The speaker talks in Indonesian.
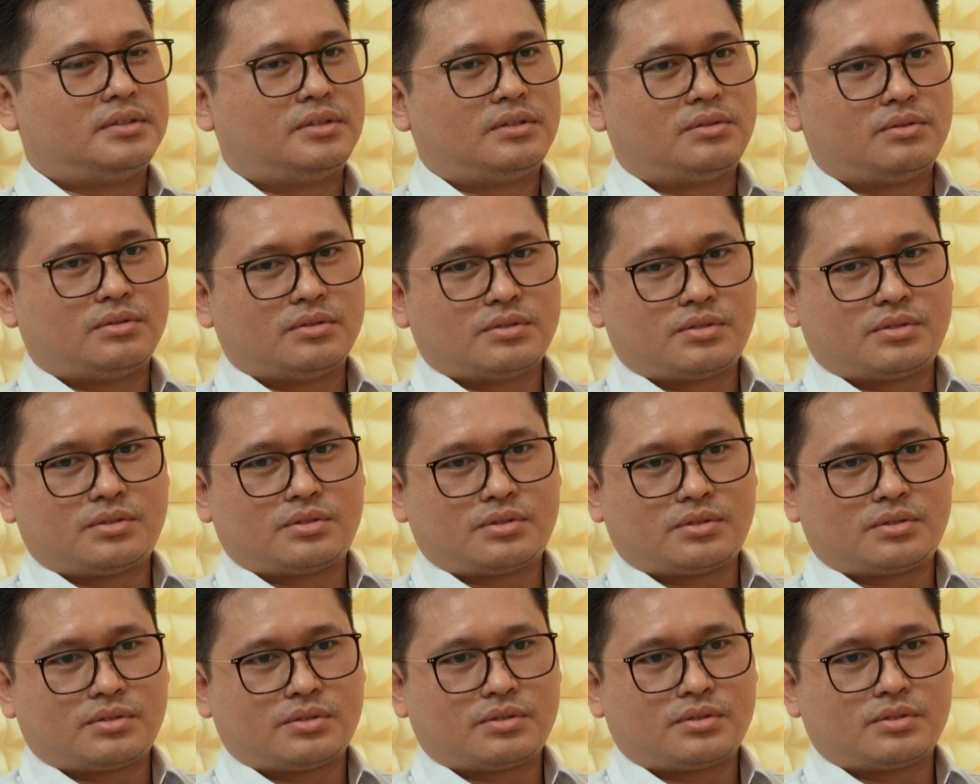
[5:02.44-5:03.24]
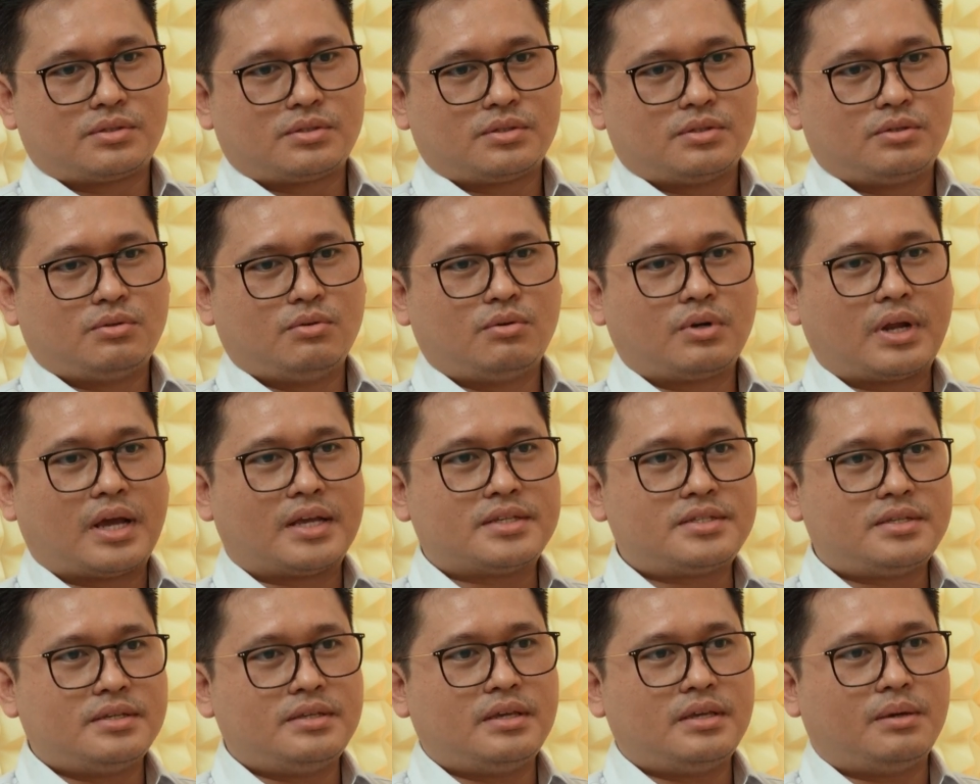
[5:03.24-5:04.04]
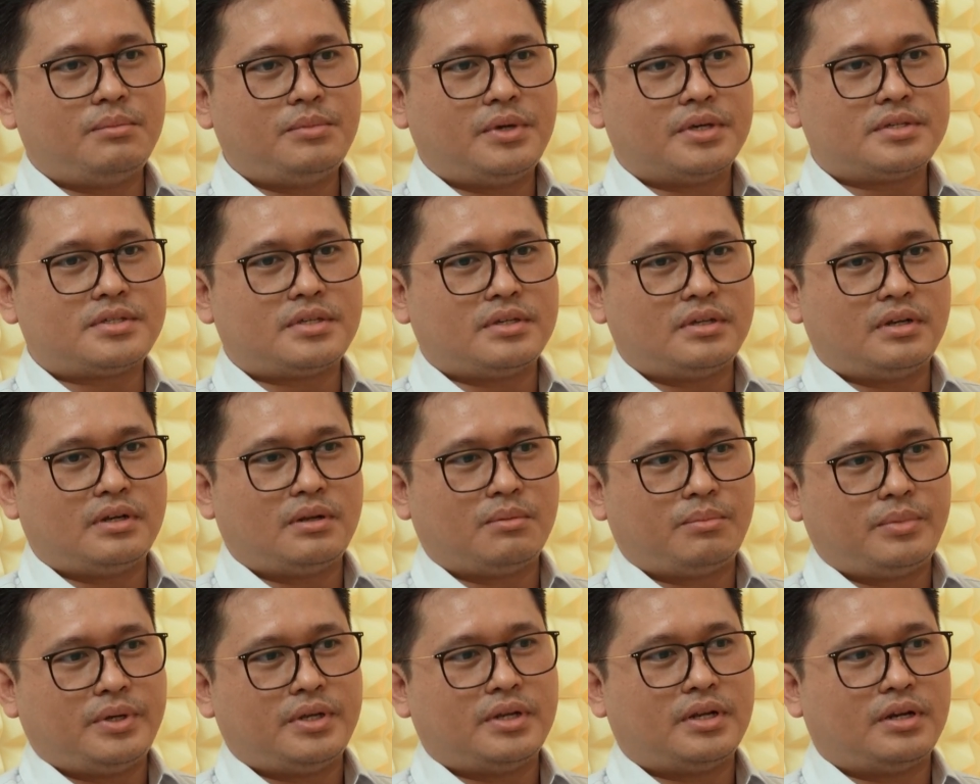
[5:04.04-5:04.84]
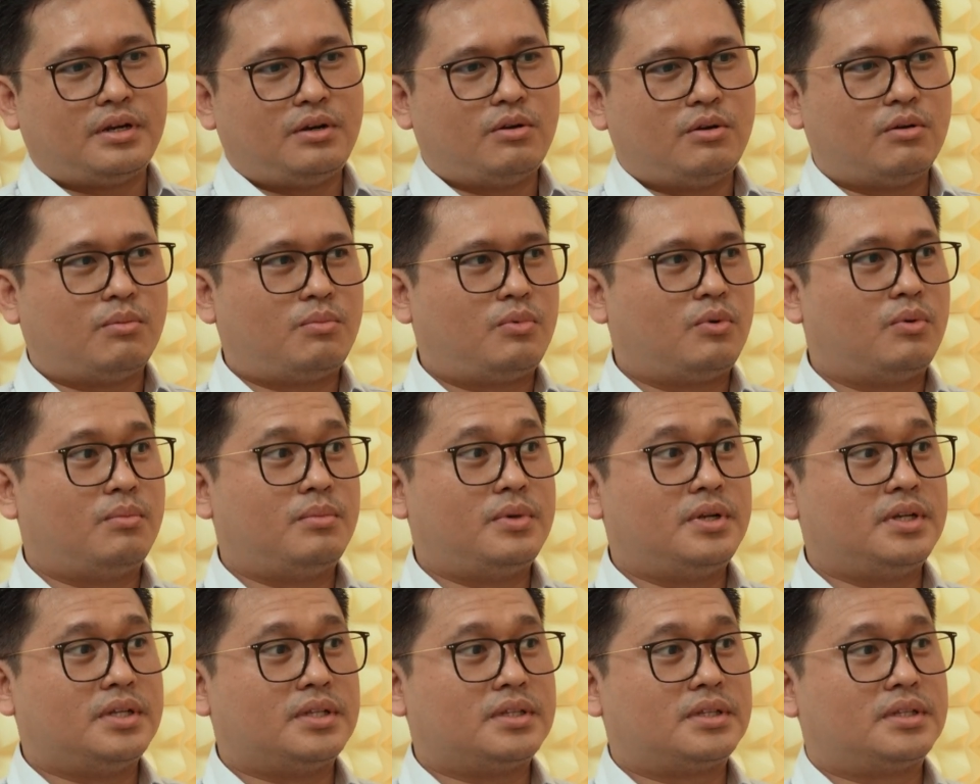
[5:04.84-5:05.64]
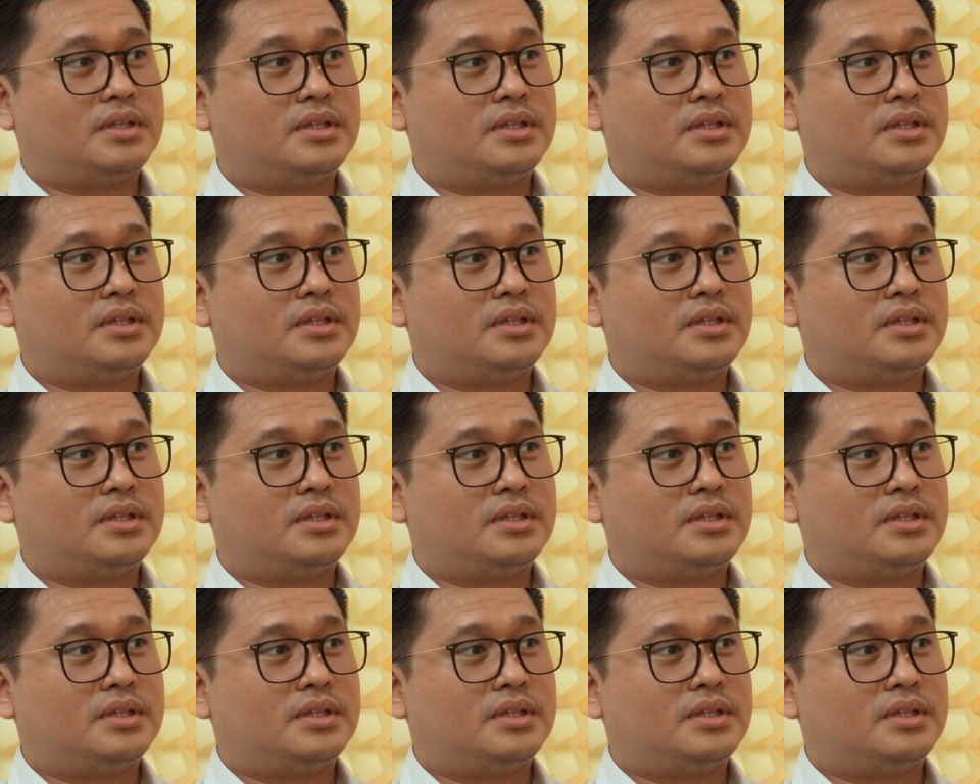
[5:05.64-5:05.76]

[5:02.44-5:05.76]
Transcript: Terus durasinya biasanya lebih dari 20 menit.